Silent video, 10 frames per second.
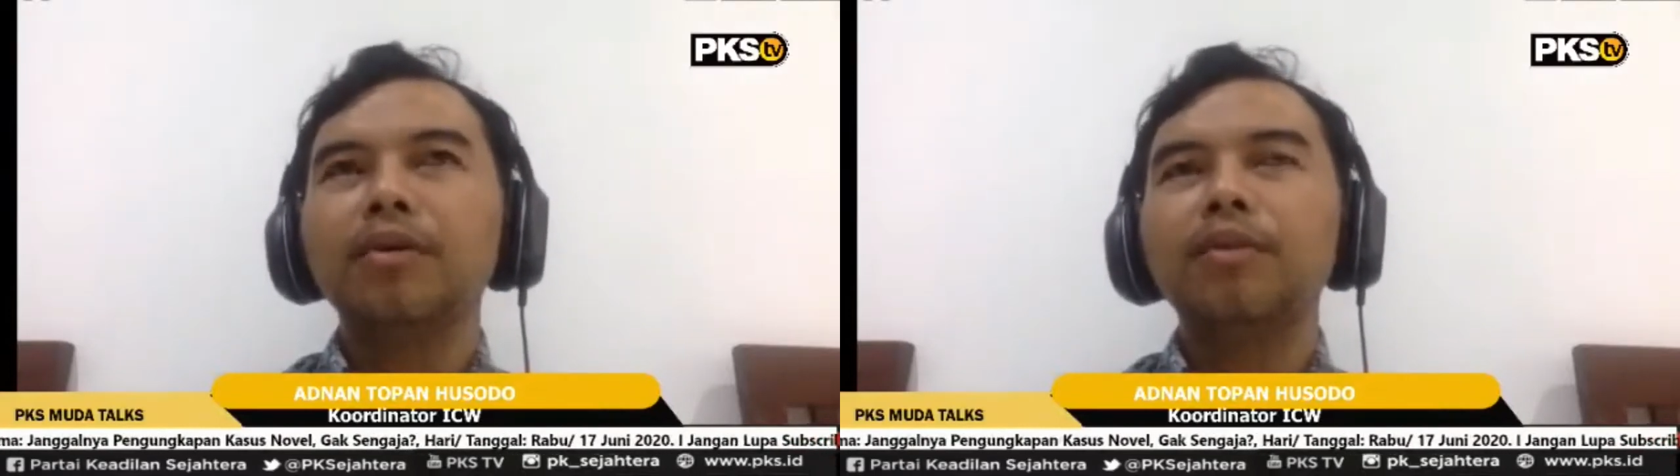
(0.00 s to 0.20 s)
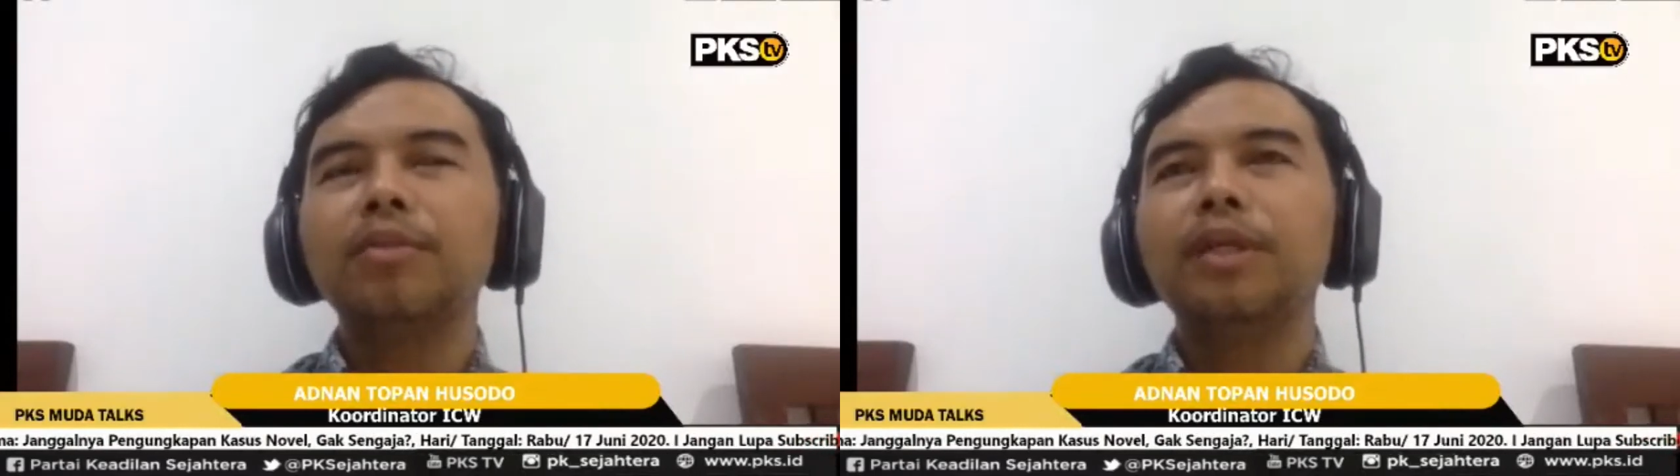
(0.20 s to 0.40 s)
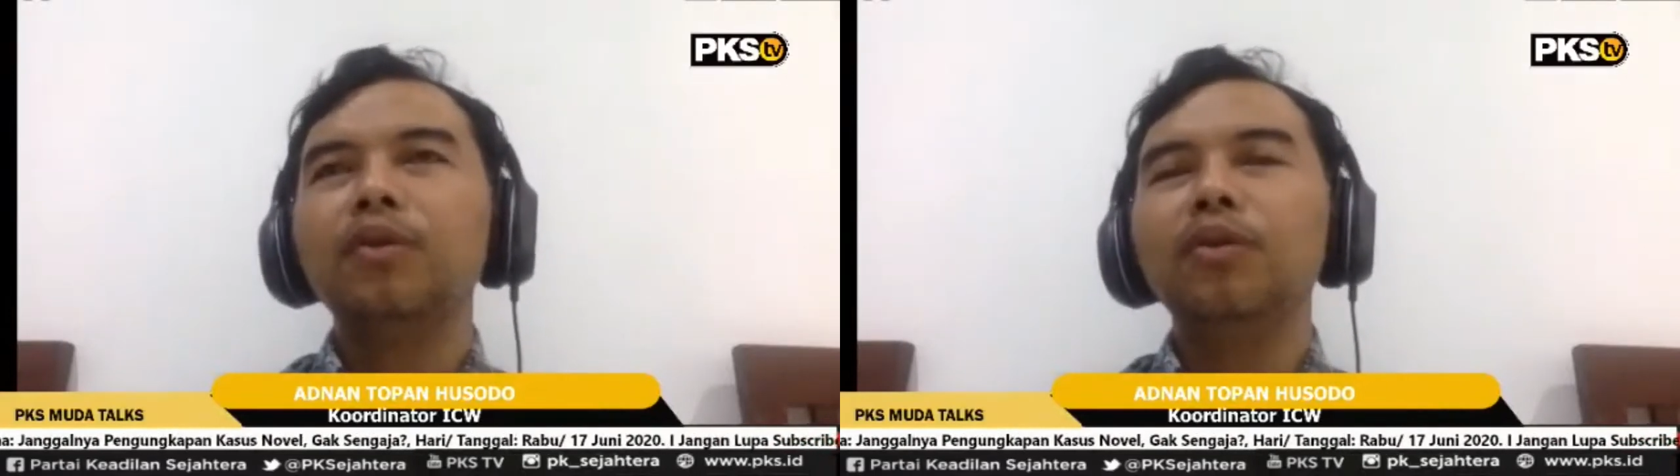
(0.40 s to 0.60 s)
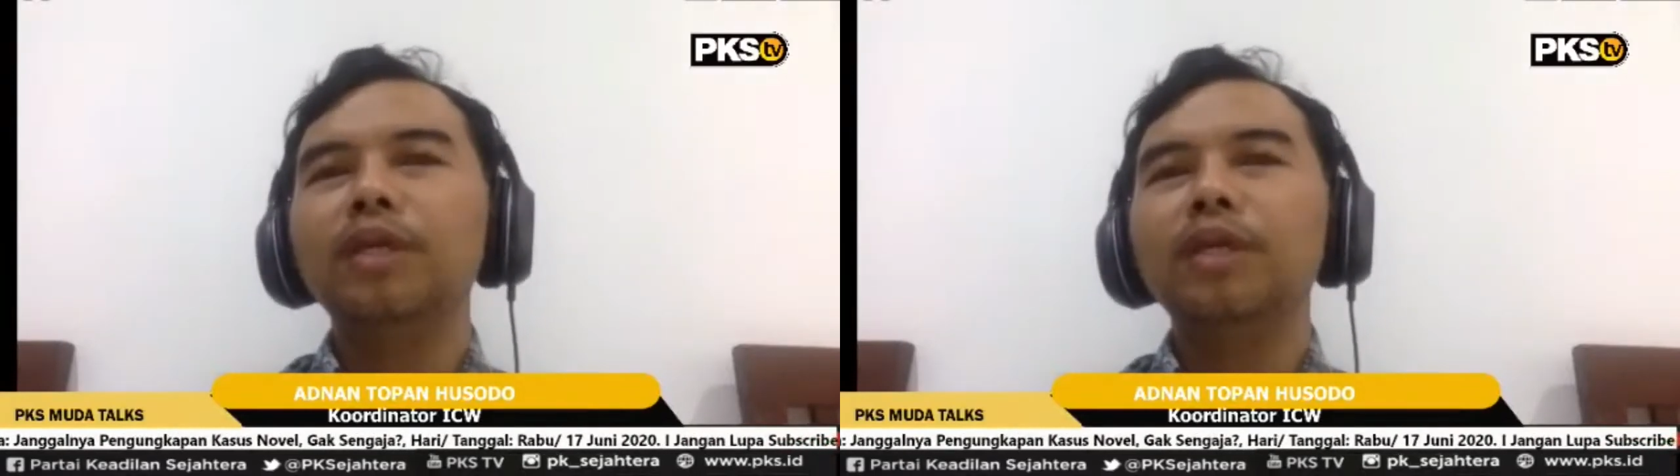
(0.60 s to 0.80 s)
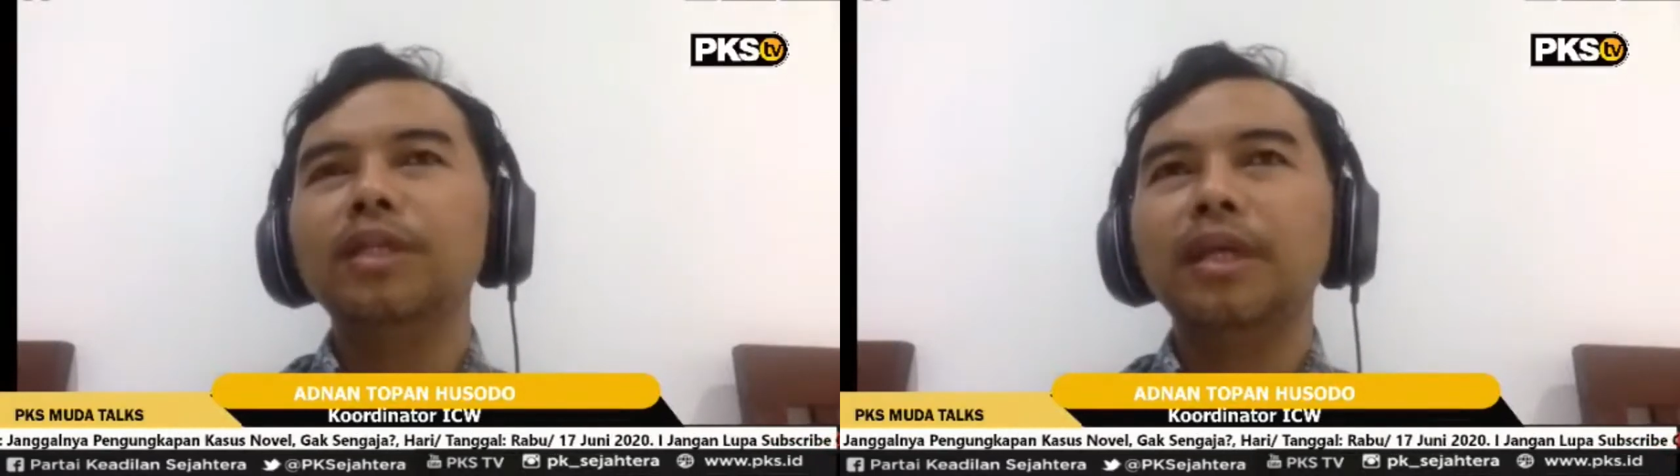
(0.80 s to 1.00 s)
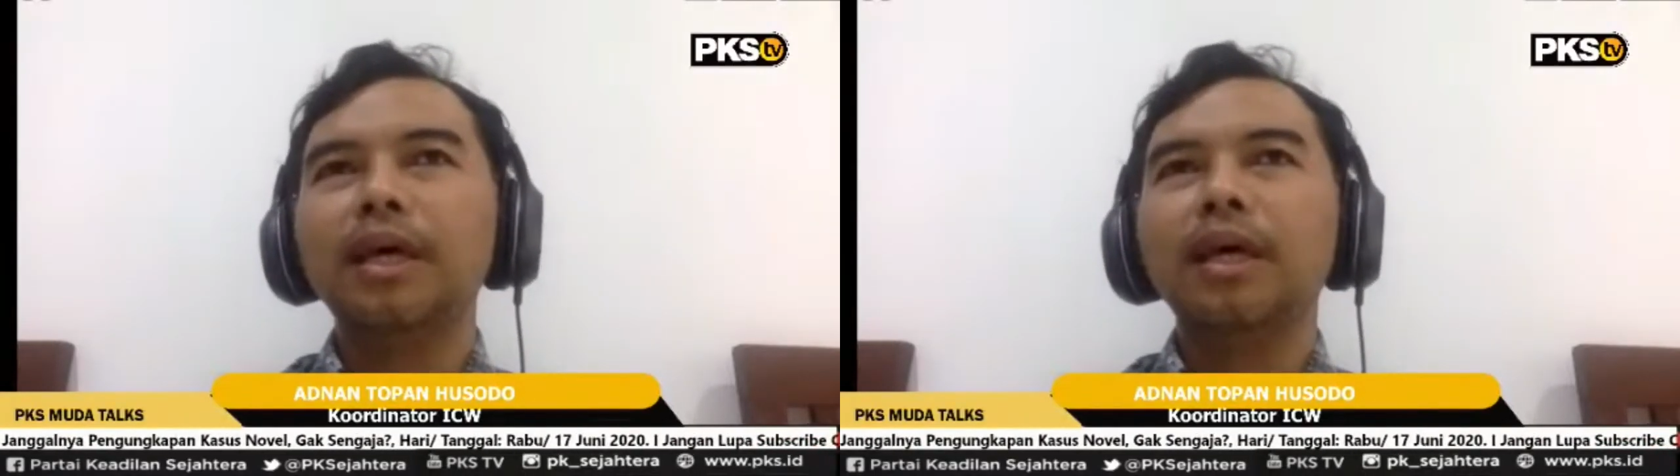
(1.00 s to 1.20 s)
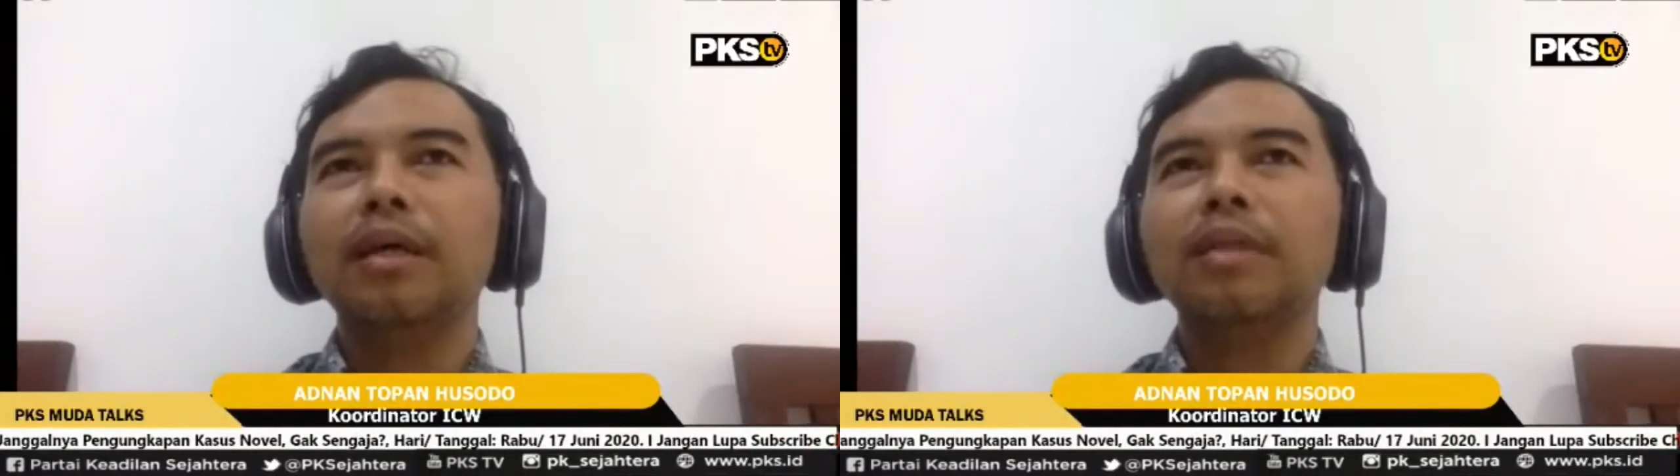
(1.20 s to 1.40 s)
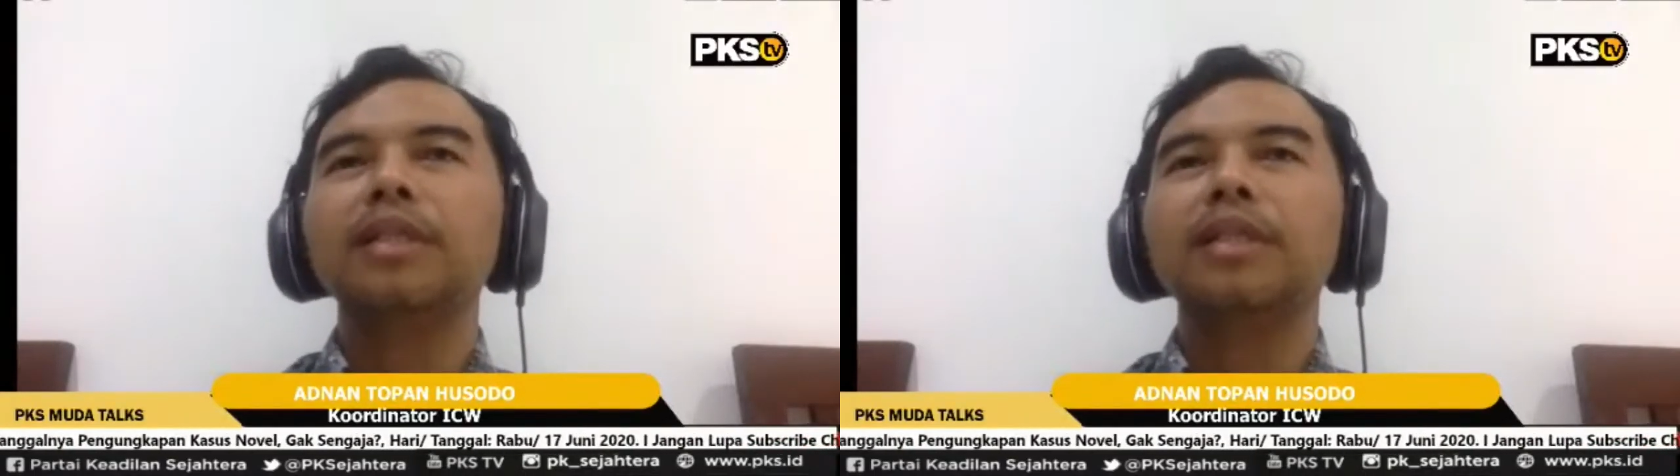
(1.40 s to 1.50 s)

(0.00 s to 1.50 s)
korupsi di Indonesia